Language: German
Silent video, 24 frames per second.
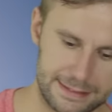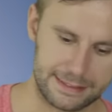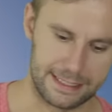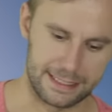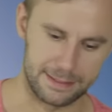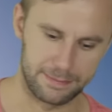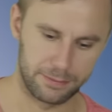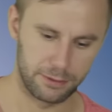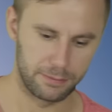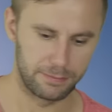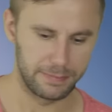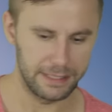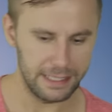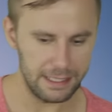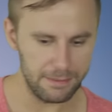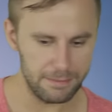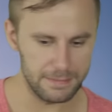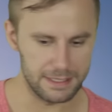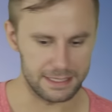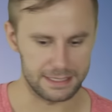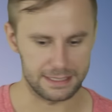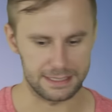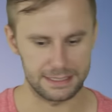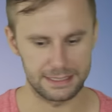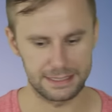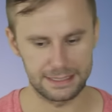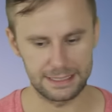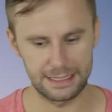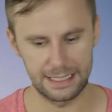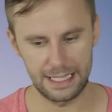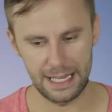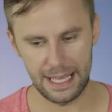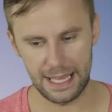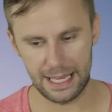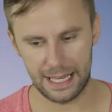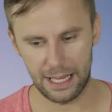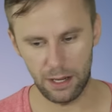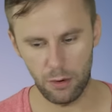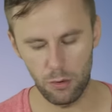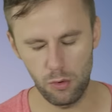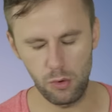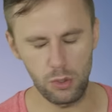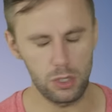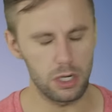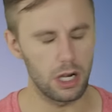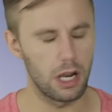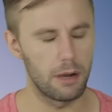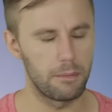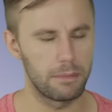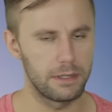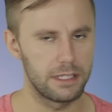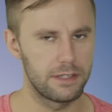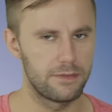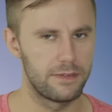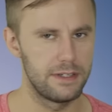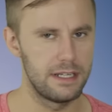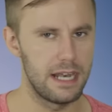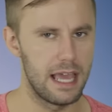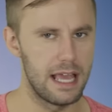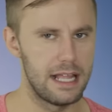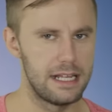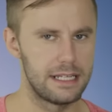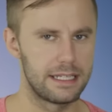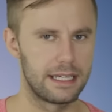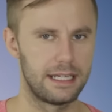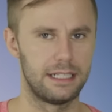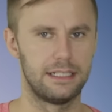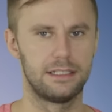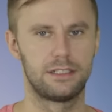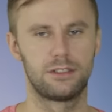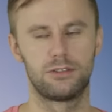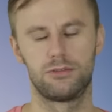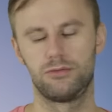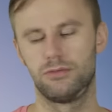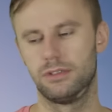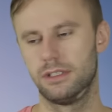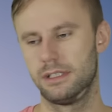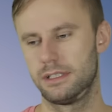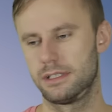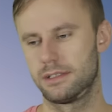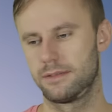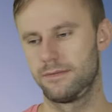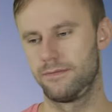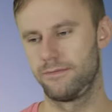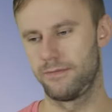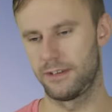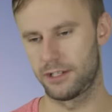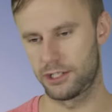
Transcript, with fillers: Das Problem ist, dass dein Lehrer unglaublich viel älter als du ist.